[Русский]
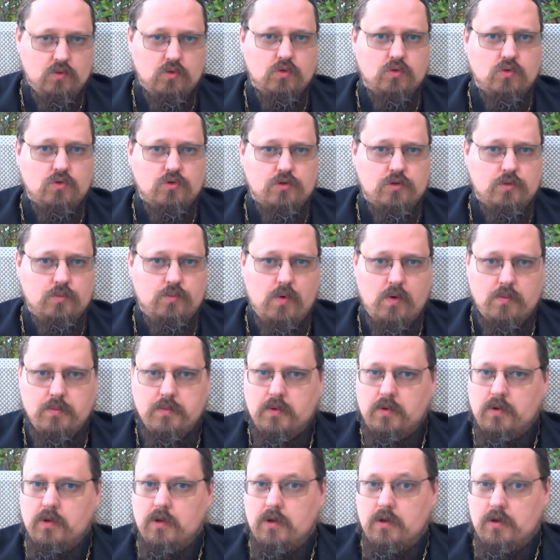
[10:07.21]
году он точно
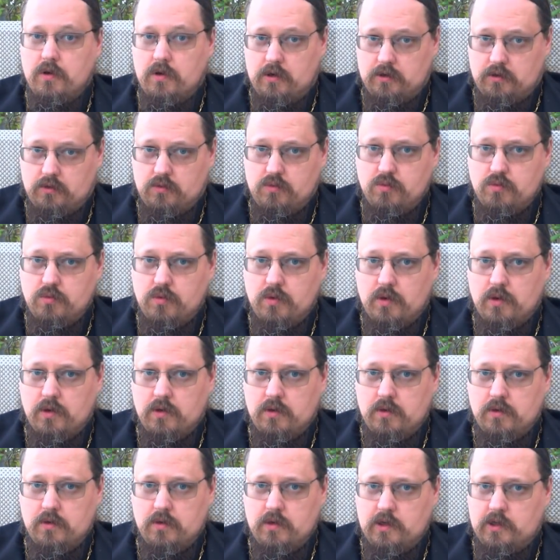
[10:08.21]
помнил,
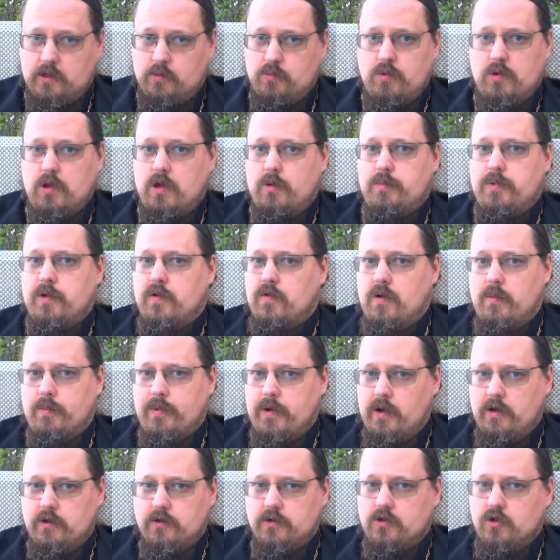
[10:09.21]
откуда. Это была
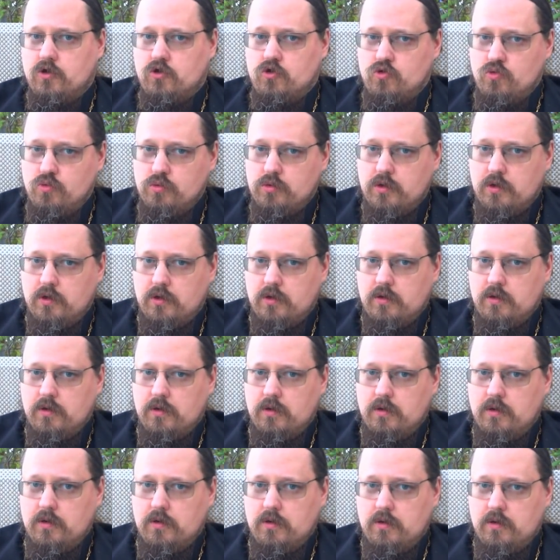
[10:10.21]
первоапрельская шутка,
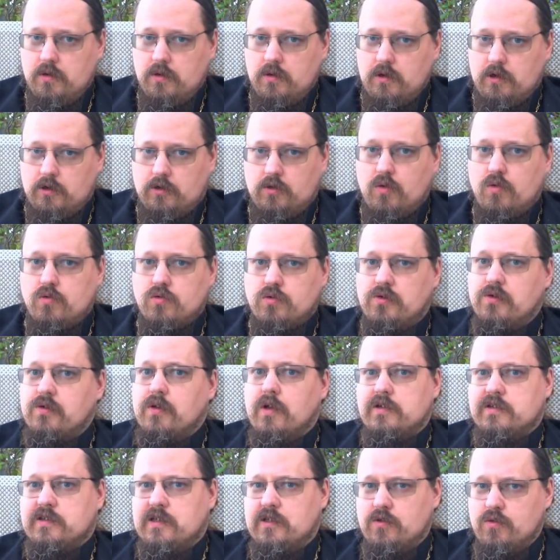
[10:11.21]
которую
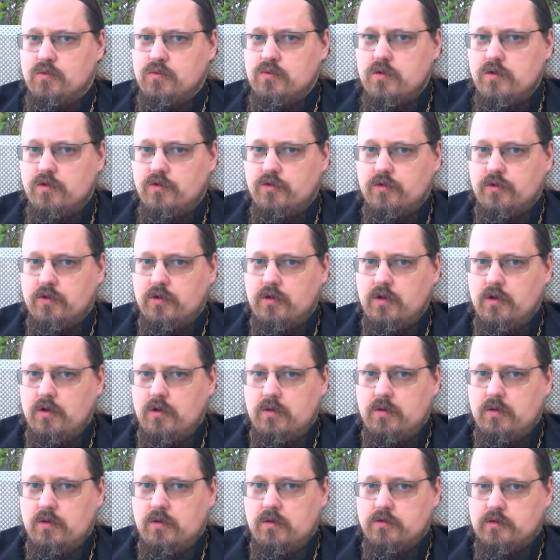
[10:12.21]
слила сотрудница,
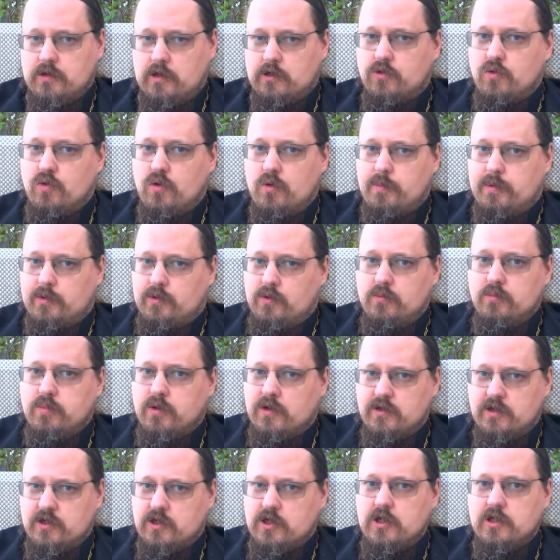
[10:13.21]
с которой потом
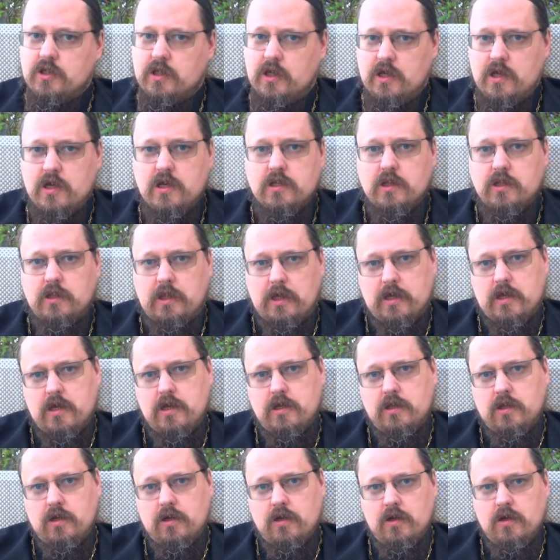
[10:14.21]
произошли такие-то,
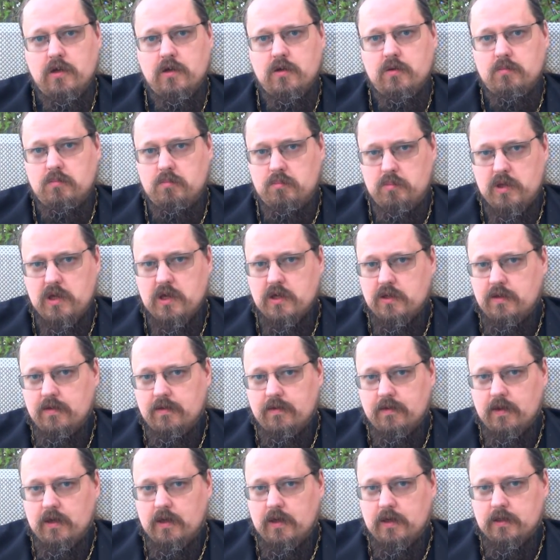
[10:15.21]
такие-то
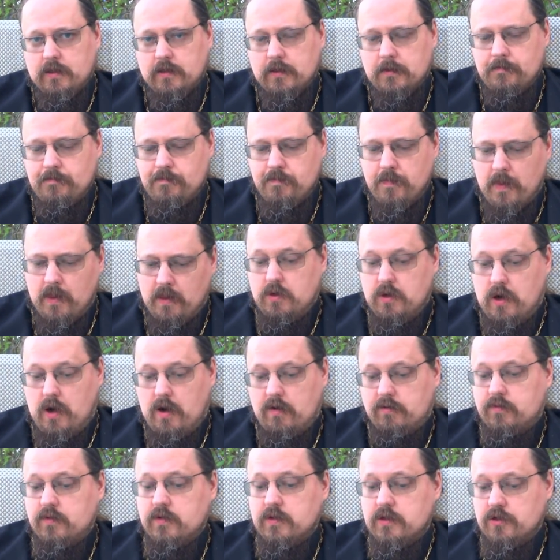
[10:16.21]
беды за это.
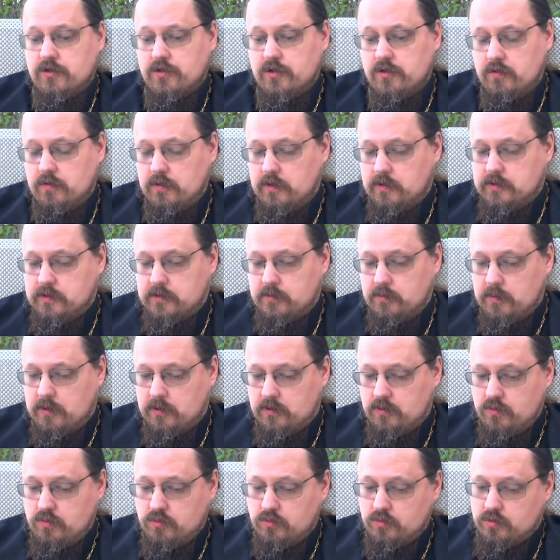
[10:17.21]
А в 2012
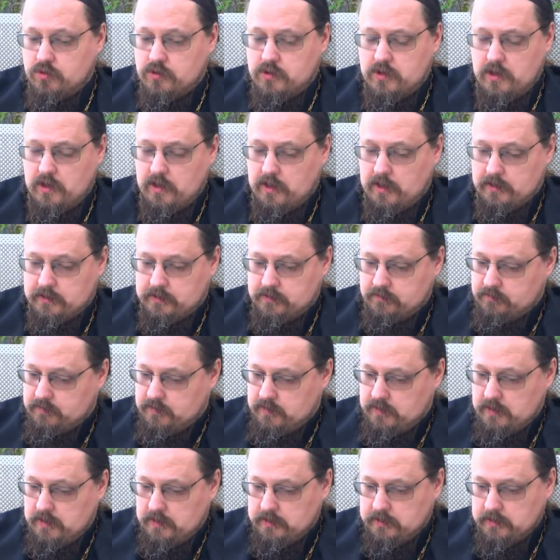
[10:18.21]
году он уже теряется в